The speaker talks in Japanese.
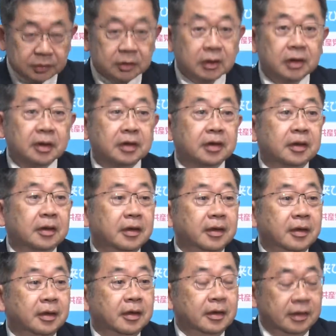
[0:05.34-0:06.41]
す。
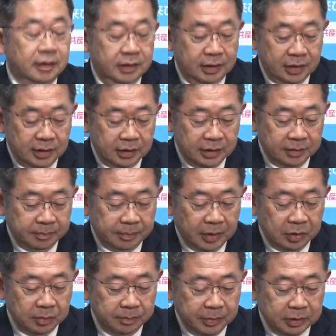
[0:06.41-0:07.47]
で
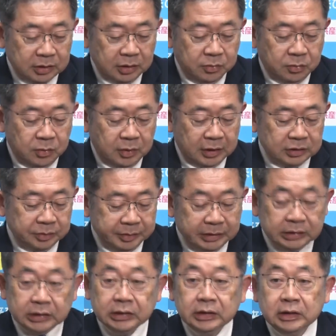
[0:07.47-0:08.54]
ままずあの、安
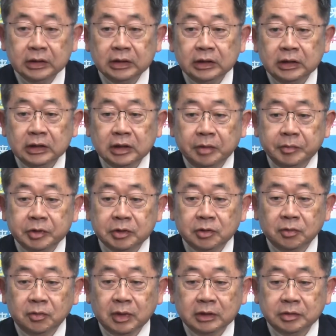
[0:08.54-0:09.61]
住、立憲民
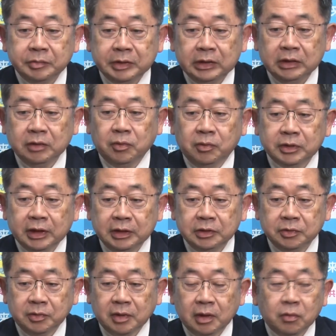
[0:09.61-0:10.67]
主党の安住国対委
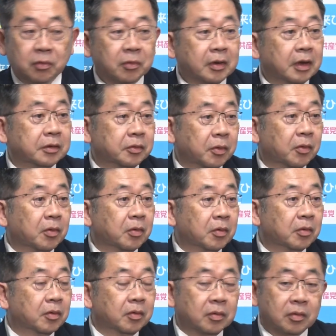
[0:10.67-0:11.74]
員長から、この間の
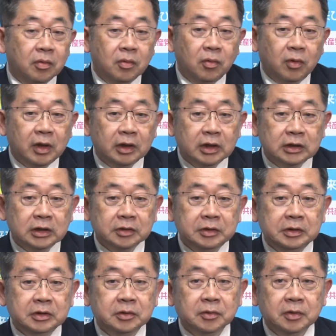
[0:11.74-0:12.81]
国会対
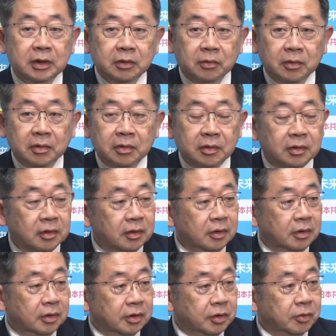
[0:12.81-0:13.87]
策委員長での
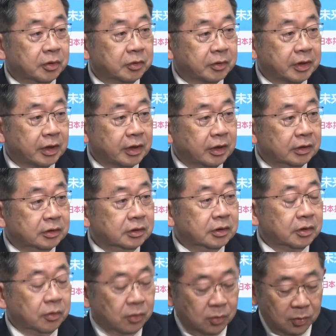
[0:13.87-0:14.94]
協議の結果につ
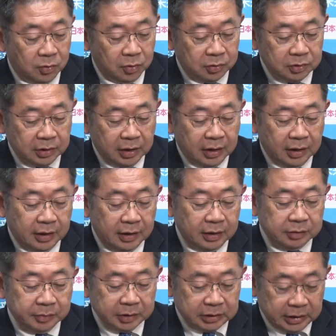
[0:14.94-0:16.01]
いてご報告が
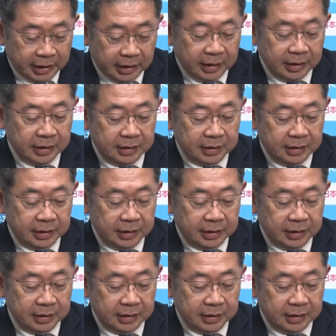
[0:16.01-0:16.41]
ありまして、